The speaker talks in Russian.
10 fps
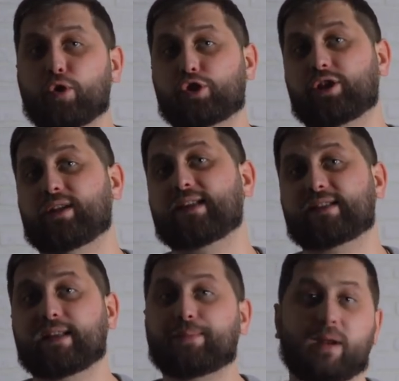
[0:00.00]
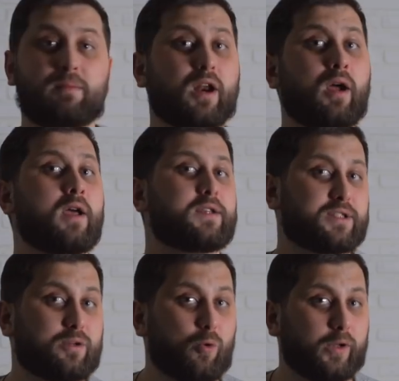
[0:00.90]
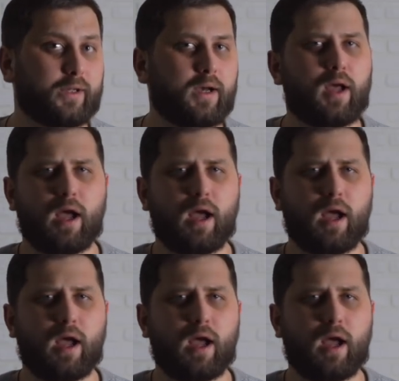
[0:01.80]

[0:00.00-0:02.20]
мог считаться, например, скот.